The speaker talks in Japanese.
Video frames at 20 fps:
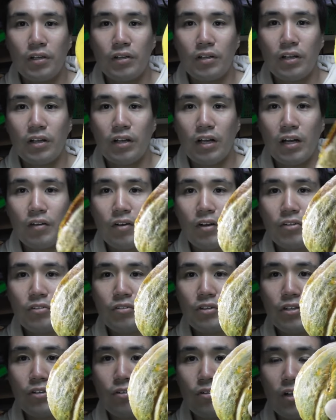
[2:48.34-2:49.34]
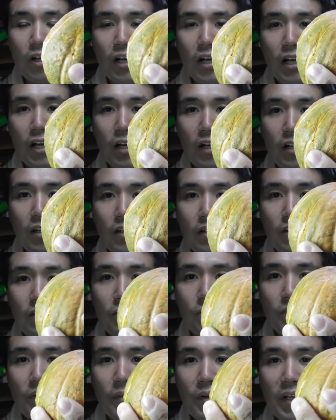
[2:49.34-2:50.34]
皮の色が、
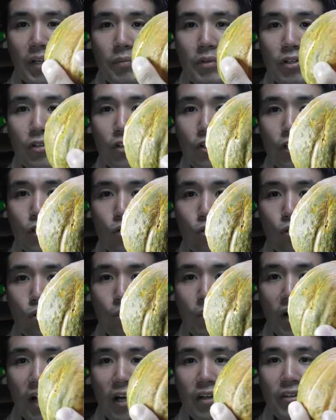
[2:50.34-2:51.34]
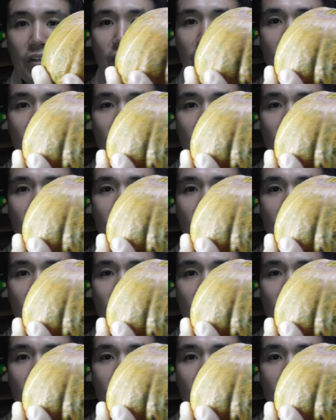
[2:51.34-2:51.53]
まあまだ緑のところもある